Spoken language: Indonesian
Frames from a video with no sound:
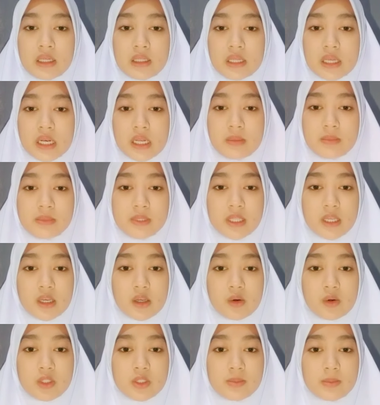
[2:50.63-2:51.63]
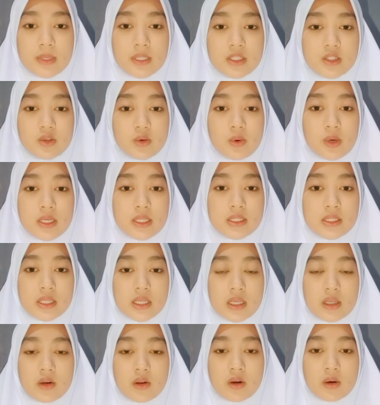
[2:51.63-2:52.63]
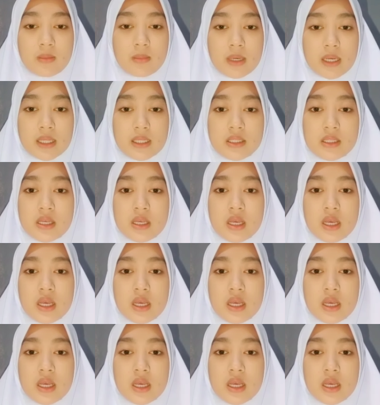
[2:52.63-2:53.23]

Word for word: Dalam siklus menstruasi normal,